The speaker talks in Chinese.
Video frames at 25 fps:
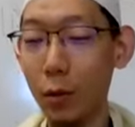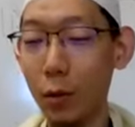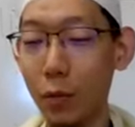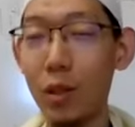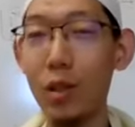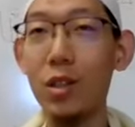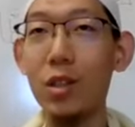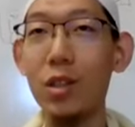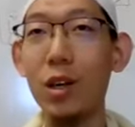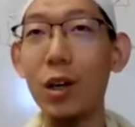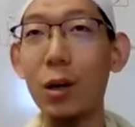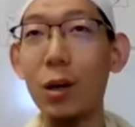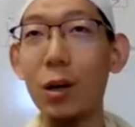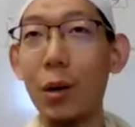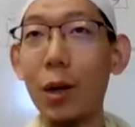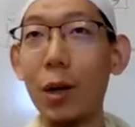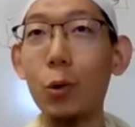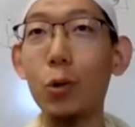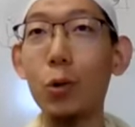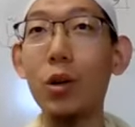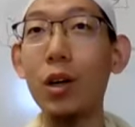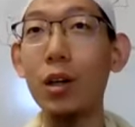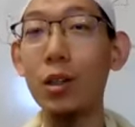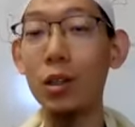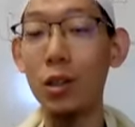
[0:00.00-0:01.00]
分析和
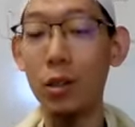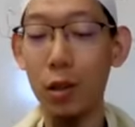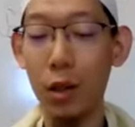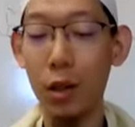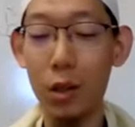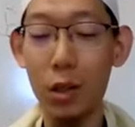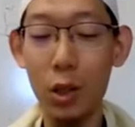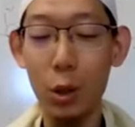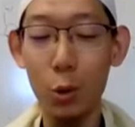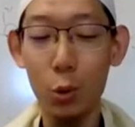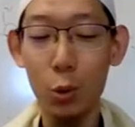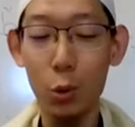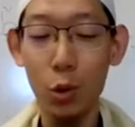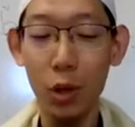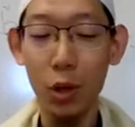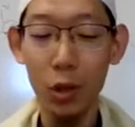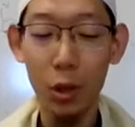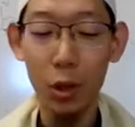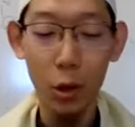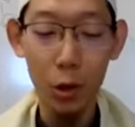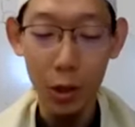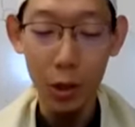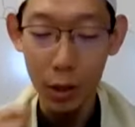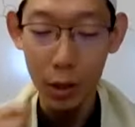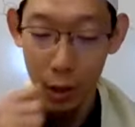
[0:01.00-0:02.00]
判断和和证据
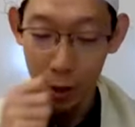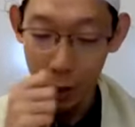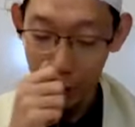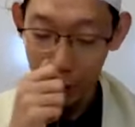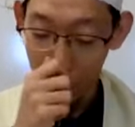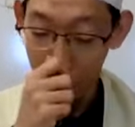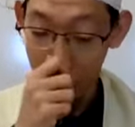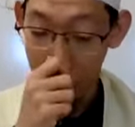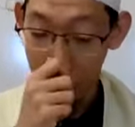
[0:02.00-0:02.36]
和道理，